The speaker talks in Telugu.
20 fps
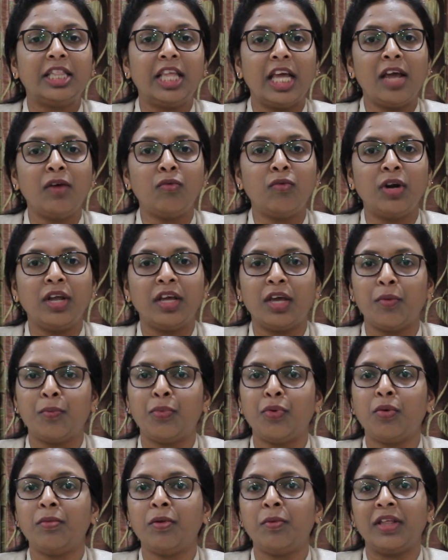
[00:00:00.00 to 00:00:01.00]
దేవుడికి
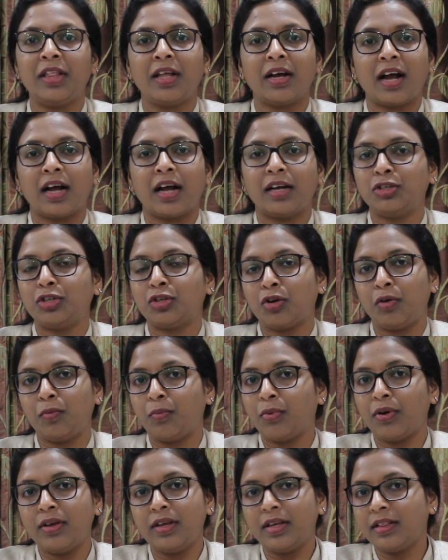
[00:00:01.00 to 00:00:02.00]
భూమి మీద కంట్రోల్
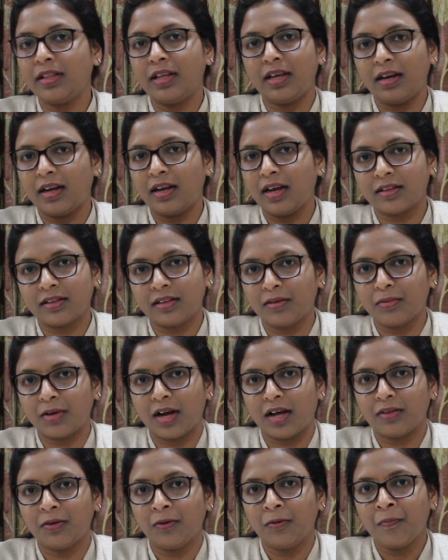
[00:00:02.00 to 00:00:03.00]
పోయింది అని అర్థం
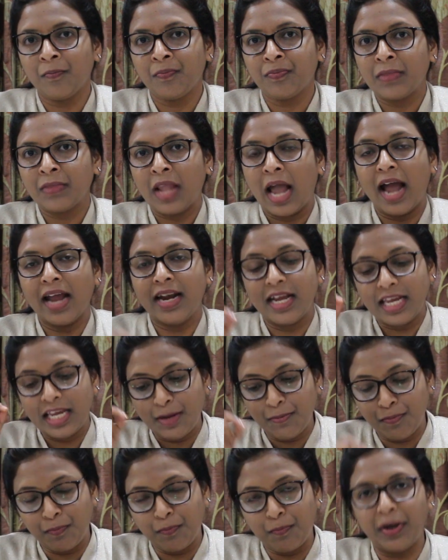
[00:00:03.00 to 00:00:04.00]
కాదు ఆయన
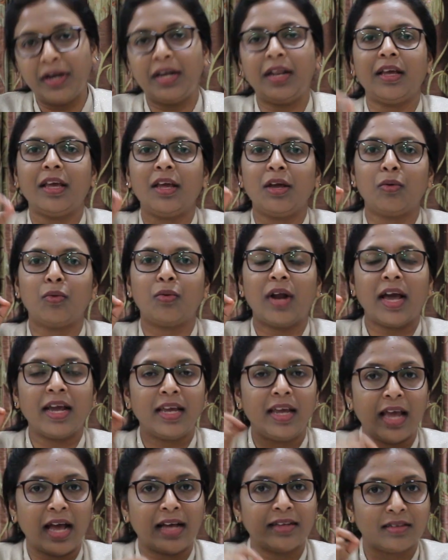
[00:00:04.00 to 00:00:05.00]
ఇప్పటికీ కూడా
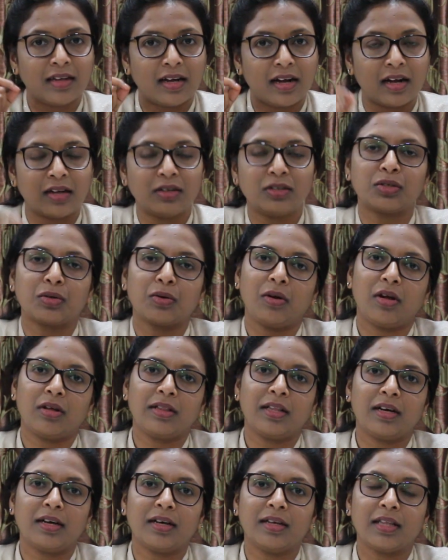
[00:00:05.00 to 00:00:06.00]
హీ హ్యాస్ ఎ కంట్రోల్
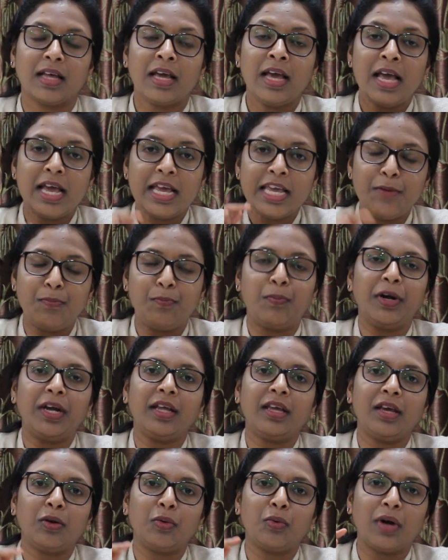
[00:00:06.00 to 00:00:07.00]
ఆన్ ద అర్త్
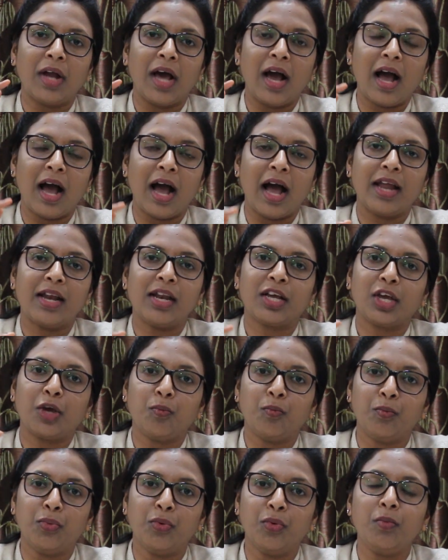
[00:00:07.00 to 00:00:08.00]
ఇప్పటికీ కూడా ఆయనకి
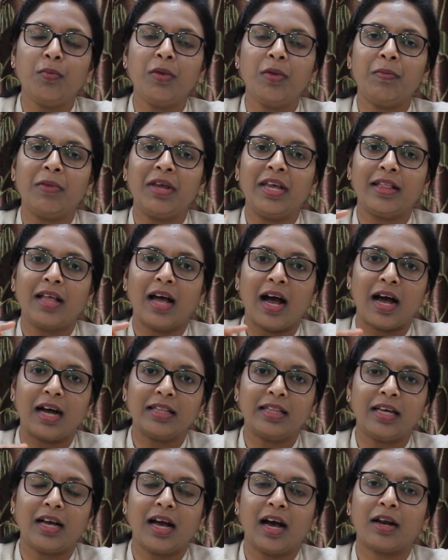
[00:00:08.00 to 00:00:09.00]
భూమి మీద
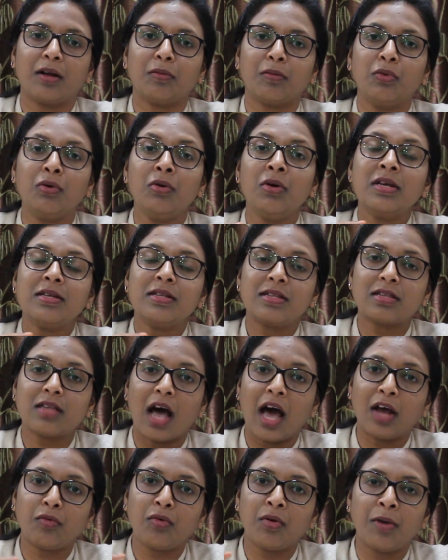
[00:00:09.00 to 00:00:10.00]
అధికారము
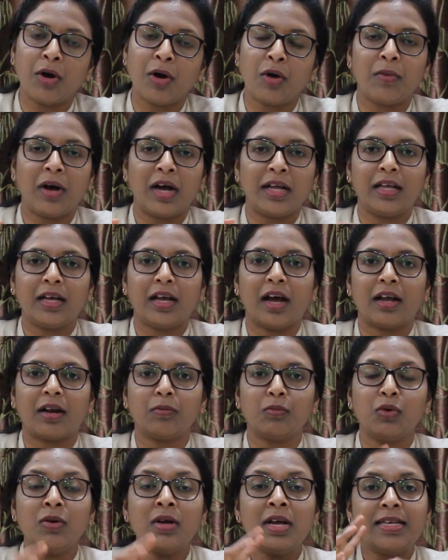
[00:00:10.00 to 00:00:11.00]

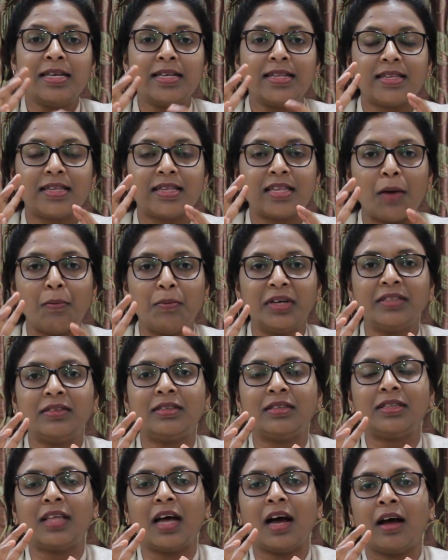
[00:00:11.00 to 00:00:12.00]
సార్వభౌమాధికారము
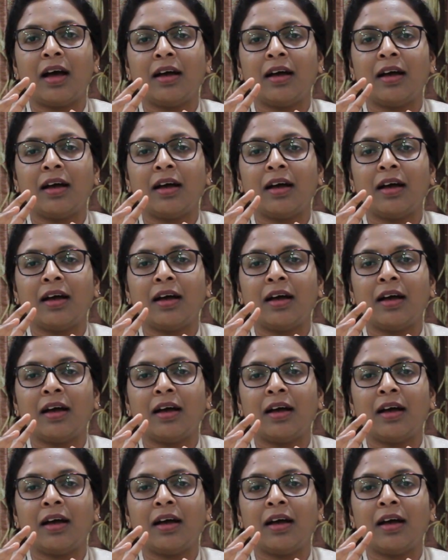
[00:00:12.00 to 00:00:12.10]
సమస్త